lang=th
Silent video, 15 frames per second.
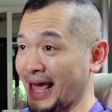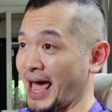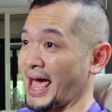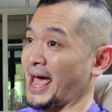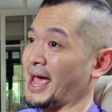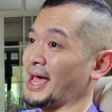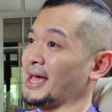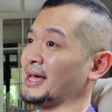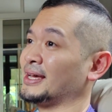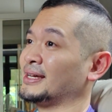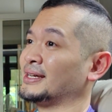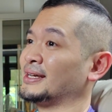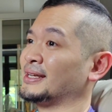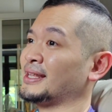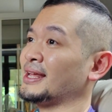แต่
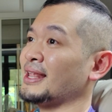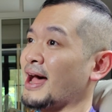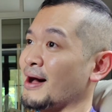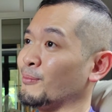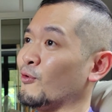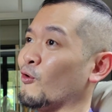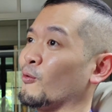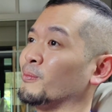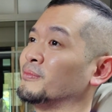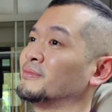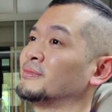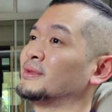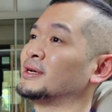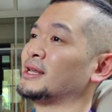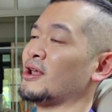ถ้าถามผม
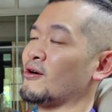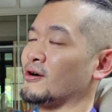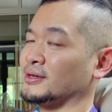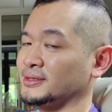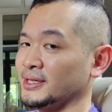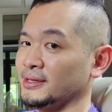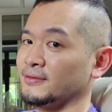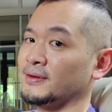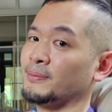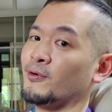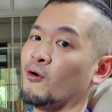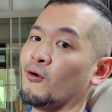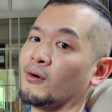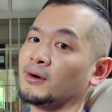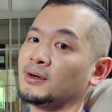รอ C Flip